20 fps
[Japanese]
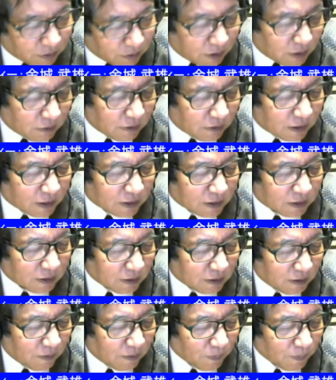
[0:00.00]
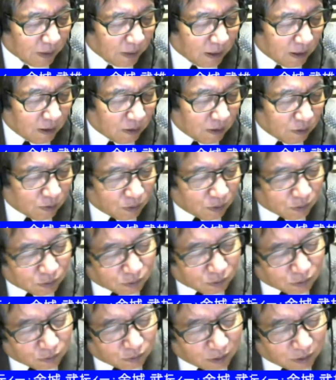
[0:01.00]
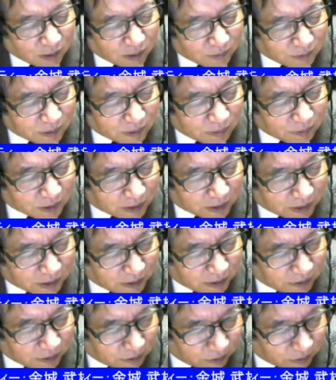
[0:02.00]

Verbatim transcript: してるからですね本当の神様じゃないんで